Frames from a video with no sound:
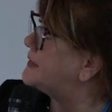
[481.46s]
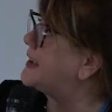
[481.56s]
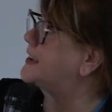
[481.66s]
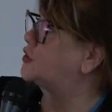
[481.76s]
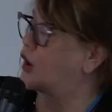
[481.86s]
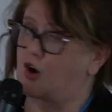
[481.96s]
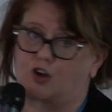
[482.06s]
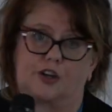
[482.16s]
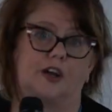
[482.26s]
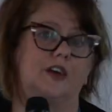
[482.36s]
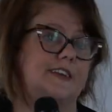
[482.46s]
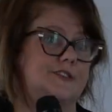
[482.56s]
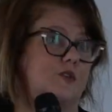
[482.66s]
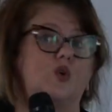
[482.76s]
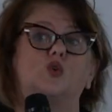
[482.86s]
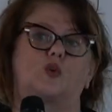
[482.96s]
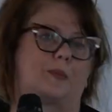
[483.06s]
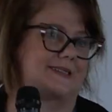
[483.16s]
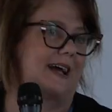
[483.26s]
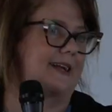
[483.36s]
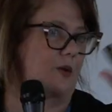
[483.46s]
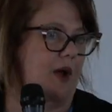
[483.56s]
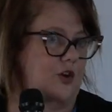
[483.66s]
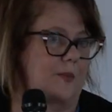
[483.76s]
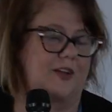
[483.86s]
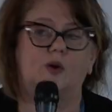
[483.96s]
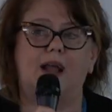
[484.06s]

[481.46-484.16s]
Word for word: TikTok. Adesso ho voluto passare da un argomento a un